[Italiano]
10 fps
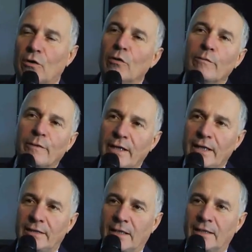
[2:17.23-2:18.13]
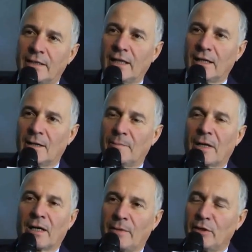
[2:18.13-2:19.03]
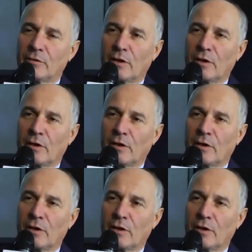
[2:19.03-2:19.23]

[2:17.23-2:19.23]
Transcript: conferite dal Parlamento e